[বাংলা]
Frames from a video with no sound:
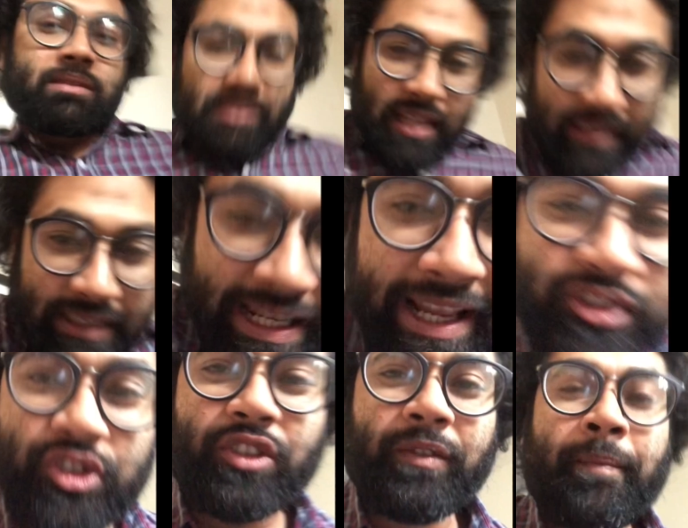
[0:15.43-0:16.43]
তাদেরই
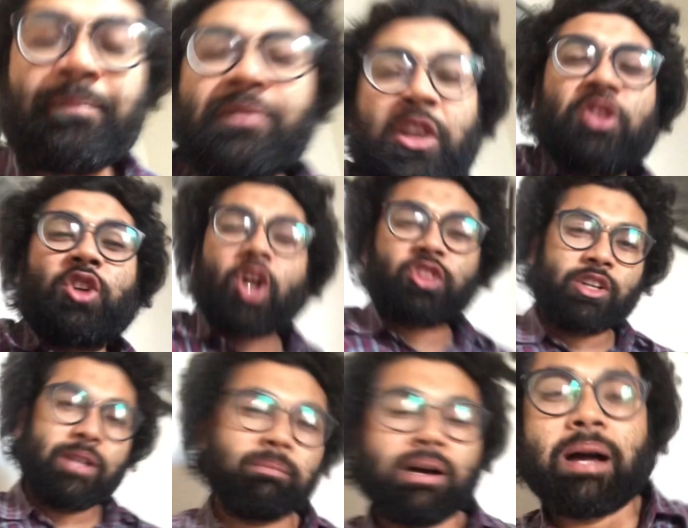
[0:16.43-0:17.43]
একজন
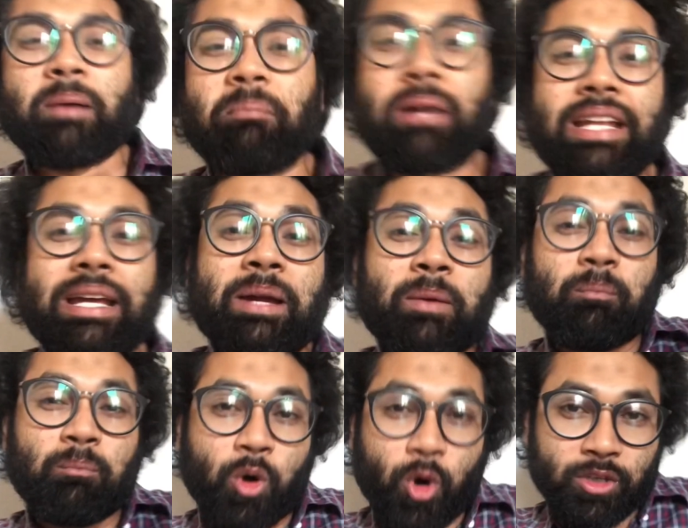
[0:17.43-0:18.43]
অতএব মানে
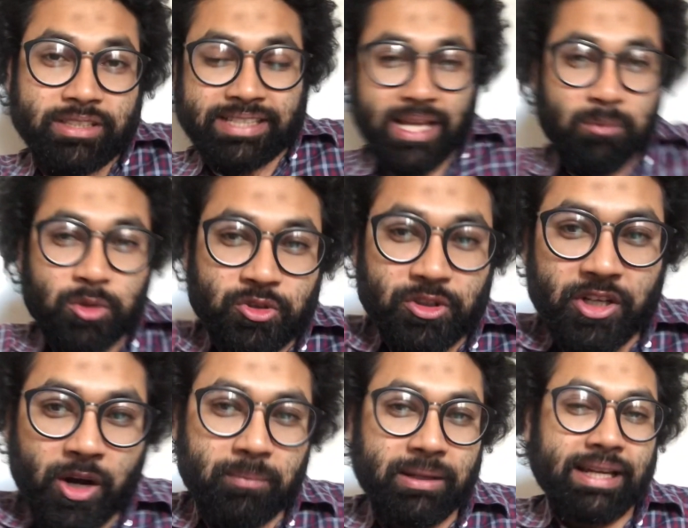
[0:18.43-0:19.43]
ভোট কেমন করে
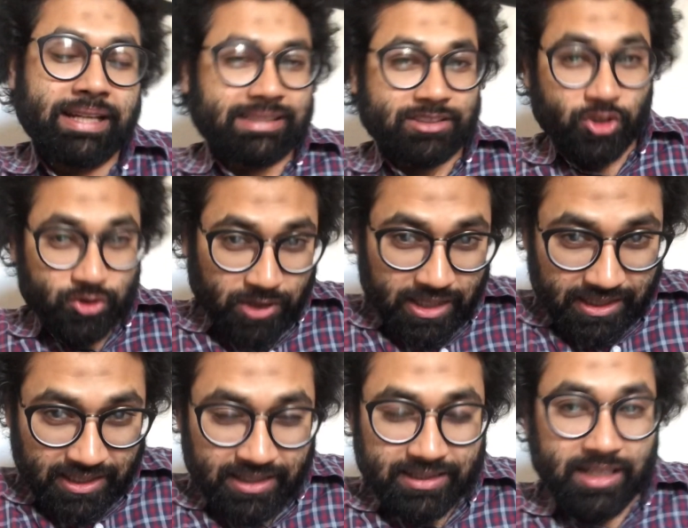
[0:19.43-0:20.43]
হবে এটা যতটা না
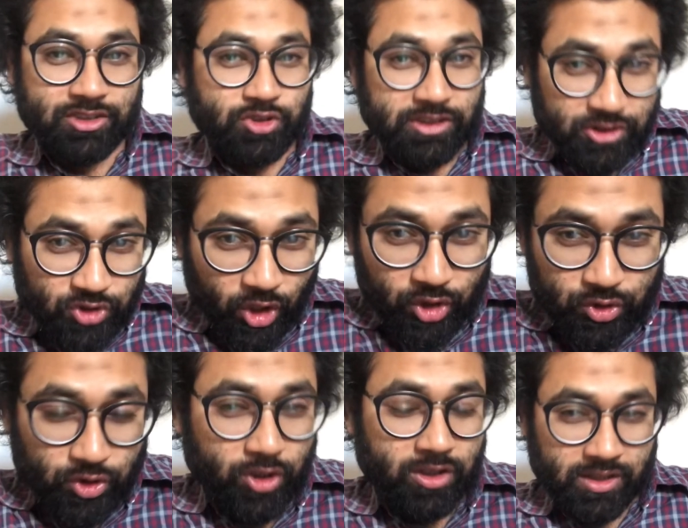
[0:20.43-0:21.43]
রাজনৈতিক
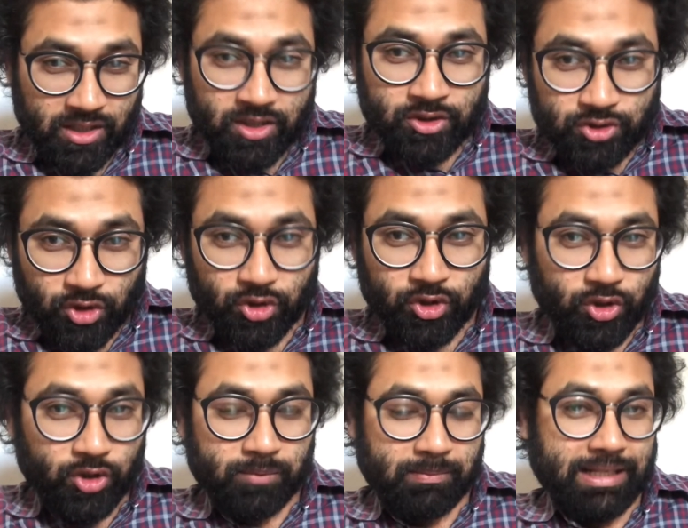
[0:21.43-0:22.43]
দলগুলোর জন্য
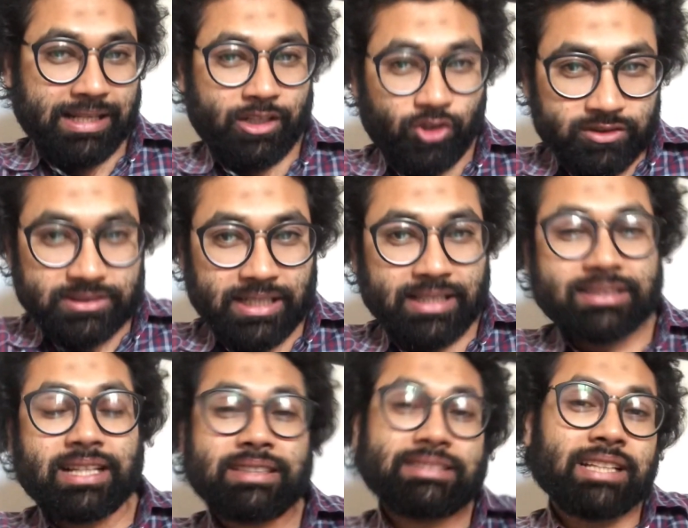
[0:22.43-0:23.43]
মানে কনসার্ন
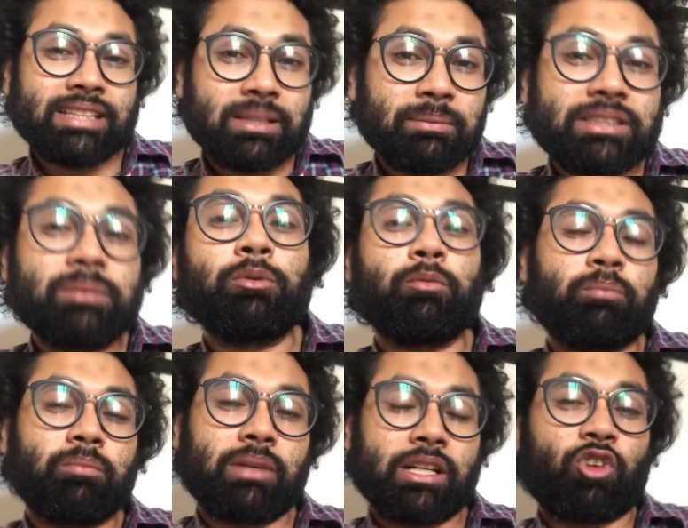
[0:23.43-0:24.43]
তার চাইতে বেশি
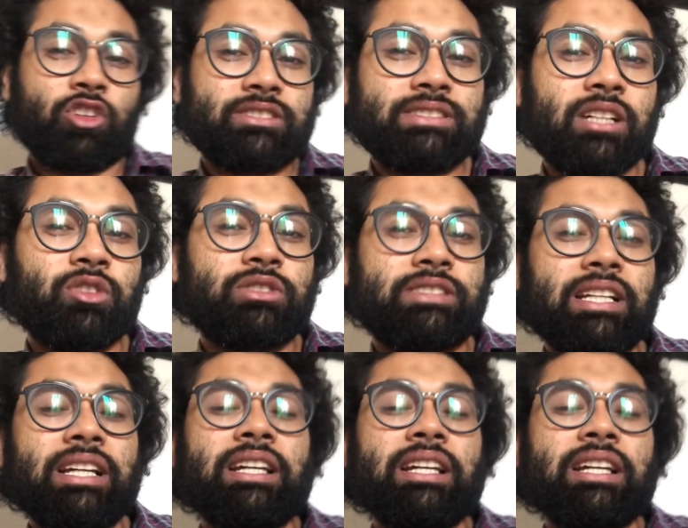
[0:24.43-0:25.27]
মানে কনসার্ন হচ্ছে